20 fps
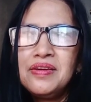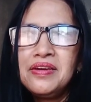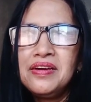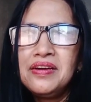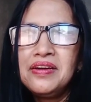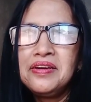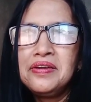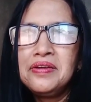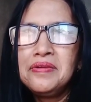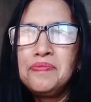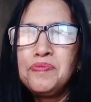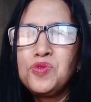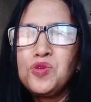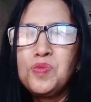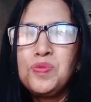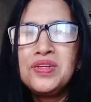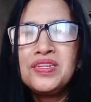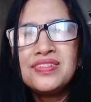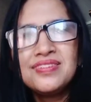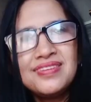uh,
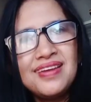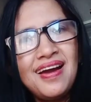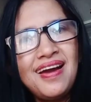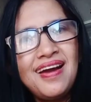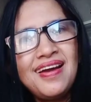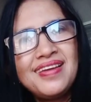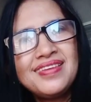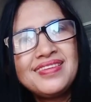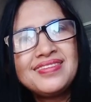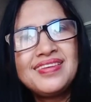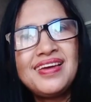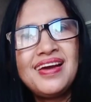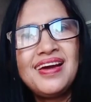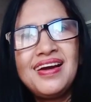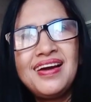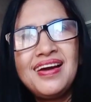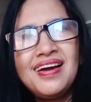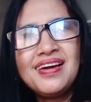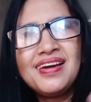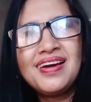probinsya
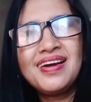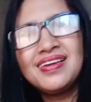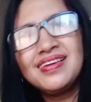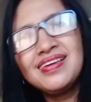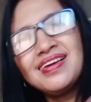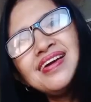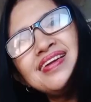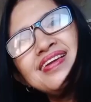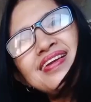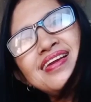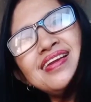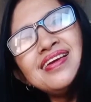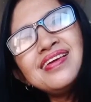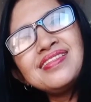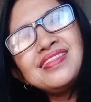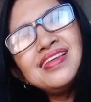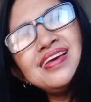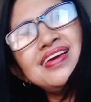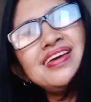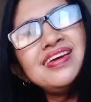sa Carigara
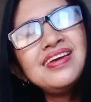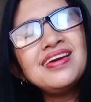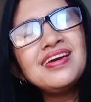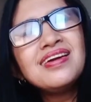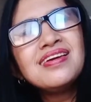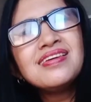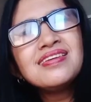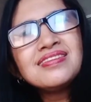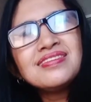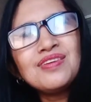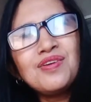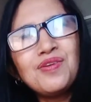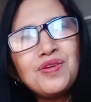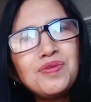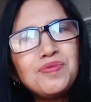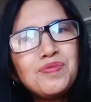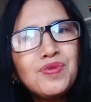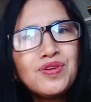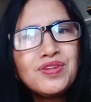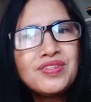Leyte, sa
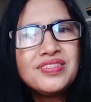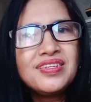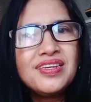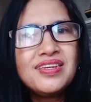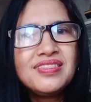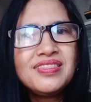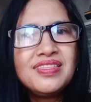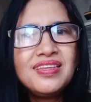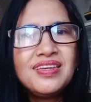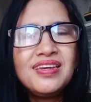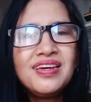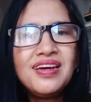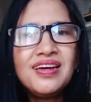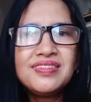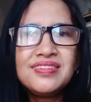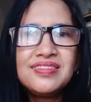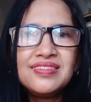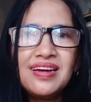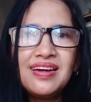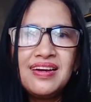Ormoc City
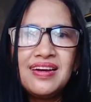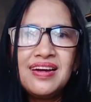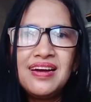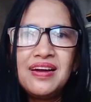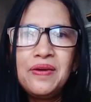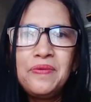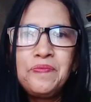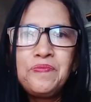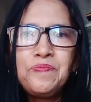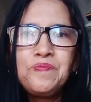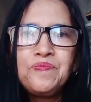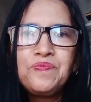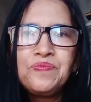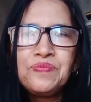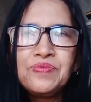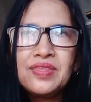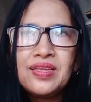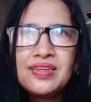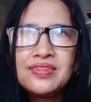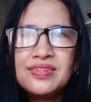at saka
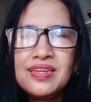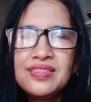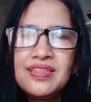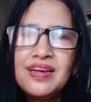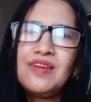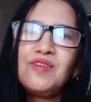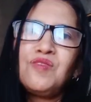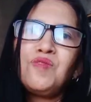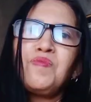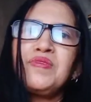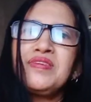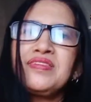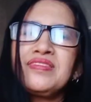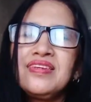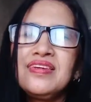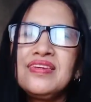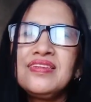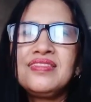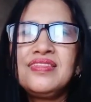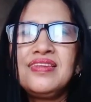sa Tacloban
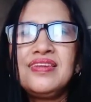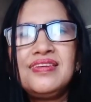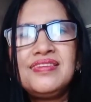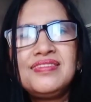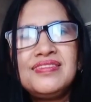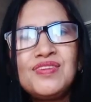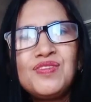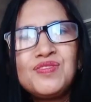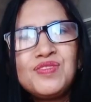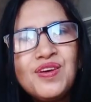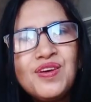City. Shout